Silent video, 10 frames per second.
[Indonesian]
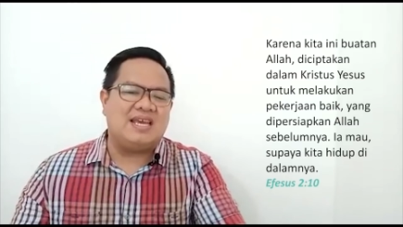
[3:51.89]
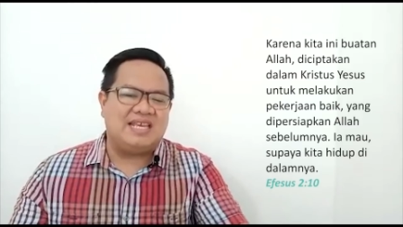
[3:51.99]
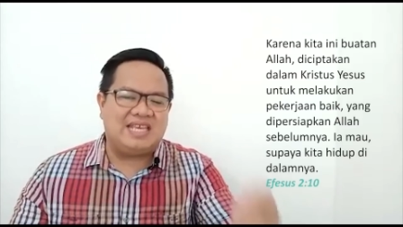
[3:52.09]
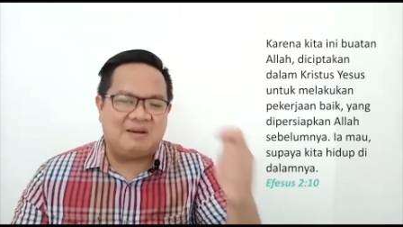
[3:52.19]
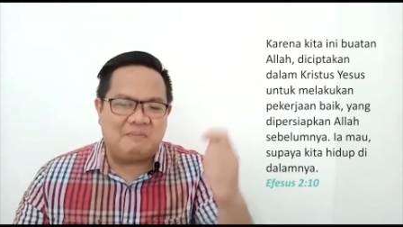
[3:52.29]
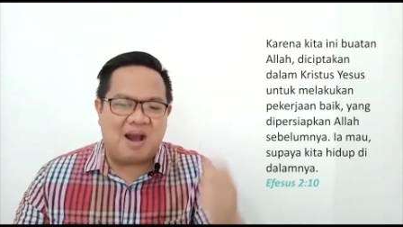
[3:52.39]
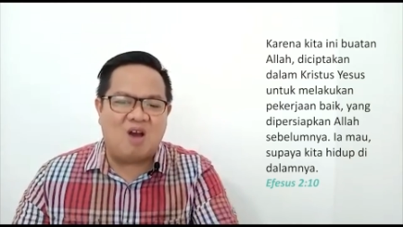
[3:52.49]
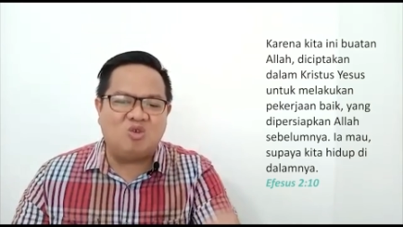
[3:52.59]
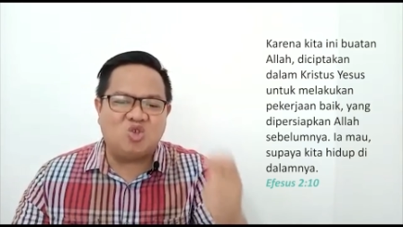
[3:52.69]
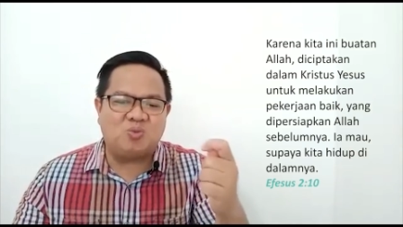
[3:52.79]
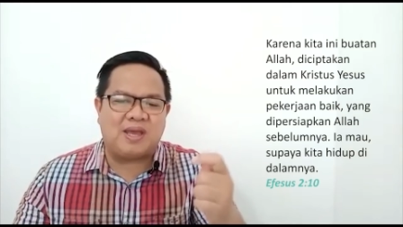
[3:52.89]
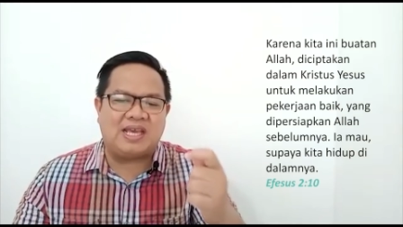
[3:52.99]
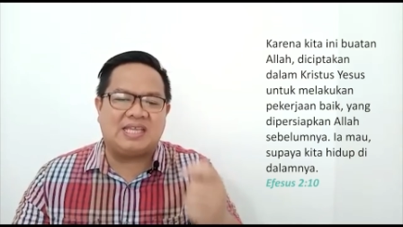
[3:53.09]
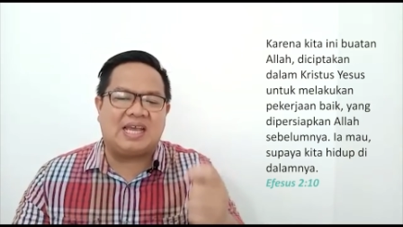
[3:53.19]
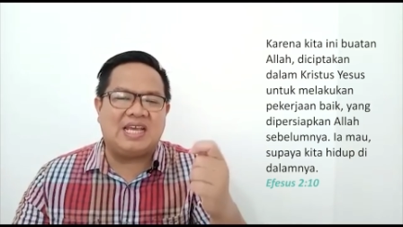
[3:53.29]
Ia mau supaya
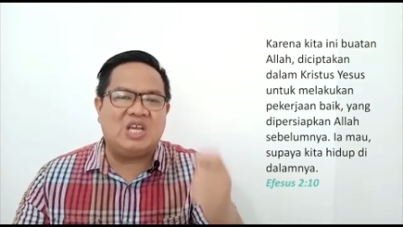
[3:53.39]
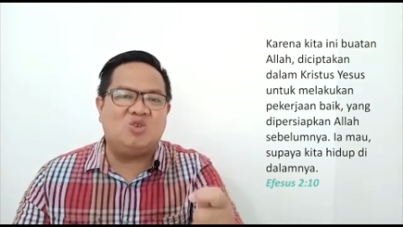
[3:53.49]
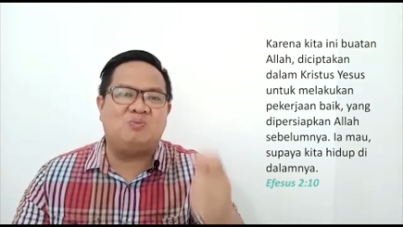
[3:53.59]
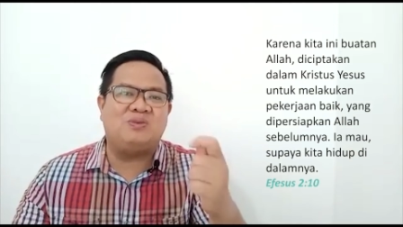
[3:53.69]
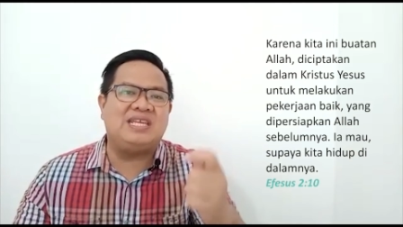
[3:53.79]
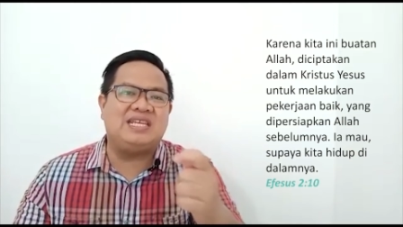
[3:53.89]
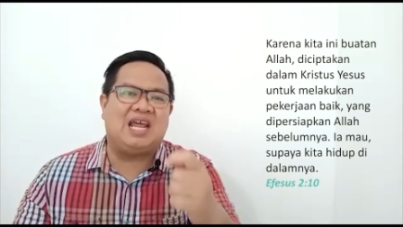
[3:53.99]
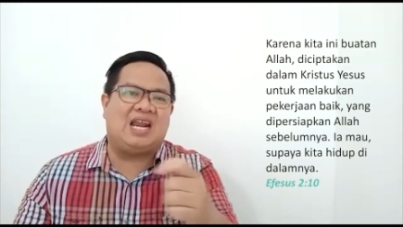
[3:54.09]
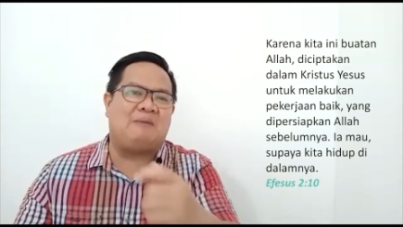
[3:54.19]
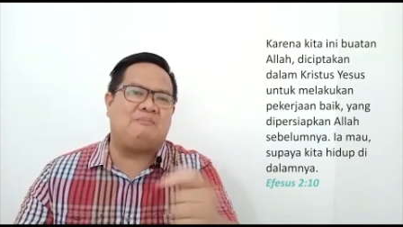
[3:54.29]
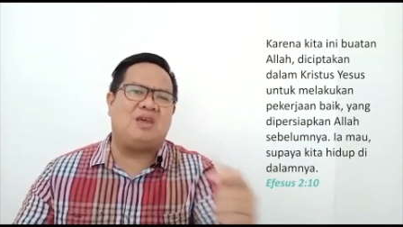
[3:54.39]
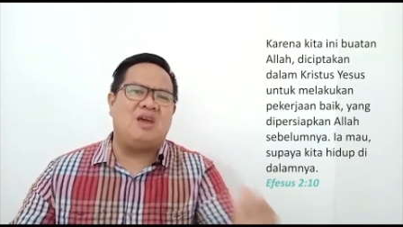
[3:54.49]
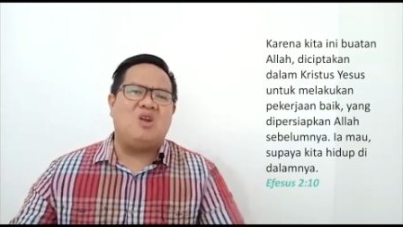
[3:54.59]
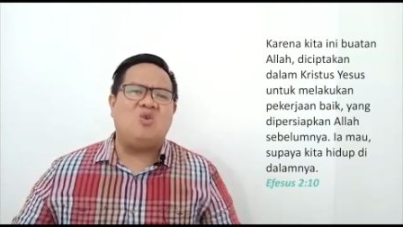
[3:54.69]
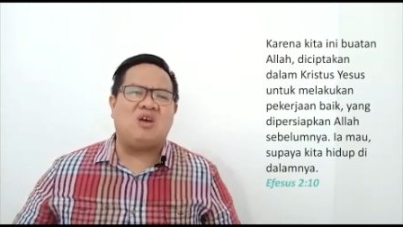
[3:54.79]
kita hidup di dalamnya.
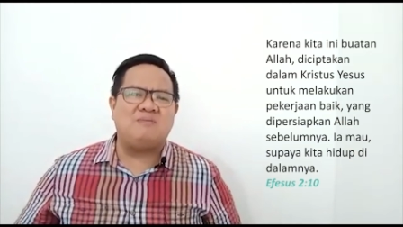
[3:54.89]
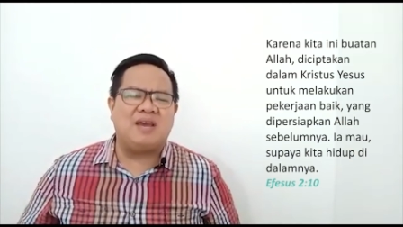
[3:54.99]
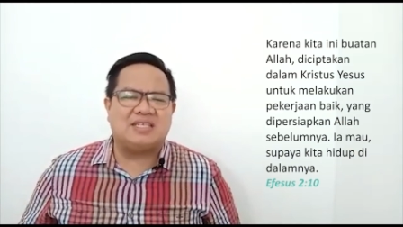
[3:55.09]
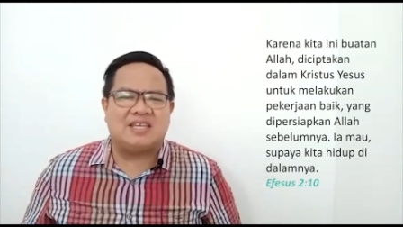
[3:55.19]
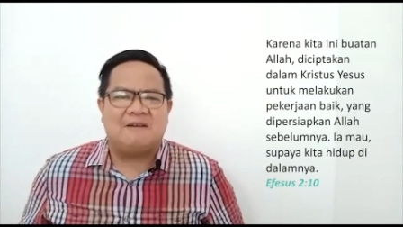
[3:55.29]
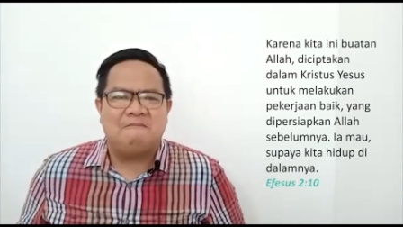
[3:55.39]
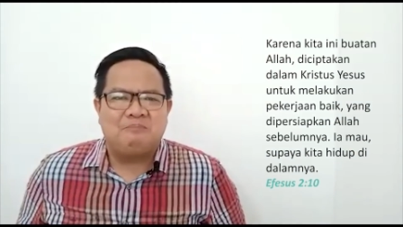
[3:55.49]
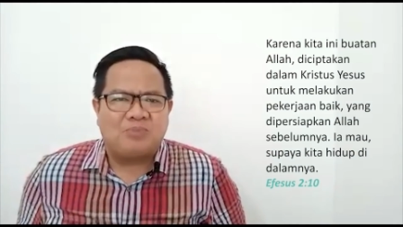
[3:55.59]
Luar biasa.